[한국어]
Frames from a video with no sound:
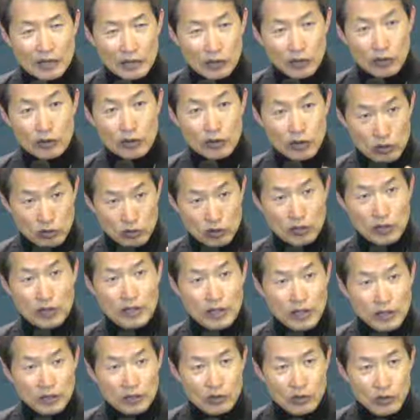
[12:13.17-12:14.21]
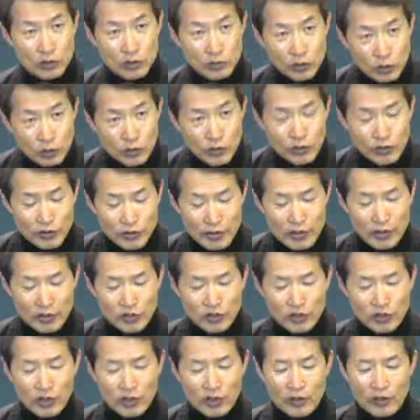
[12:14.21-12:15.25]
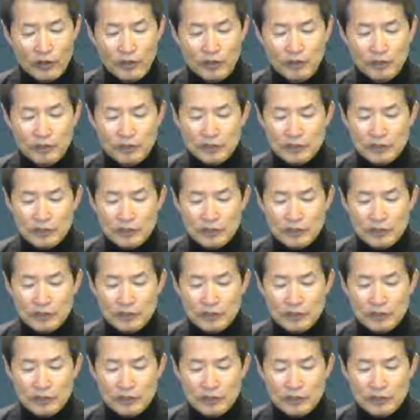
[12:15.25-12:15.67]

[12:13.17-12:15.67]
예, 그게 최대한으로 노력을 하죠.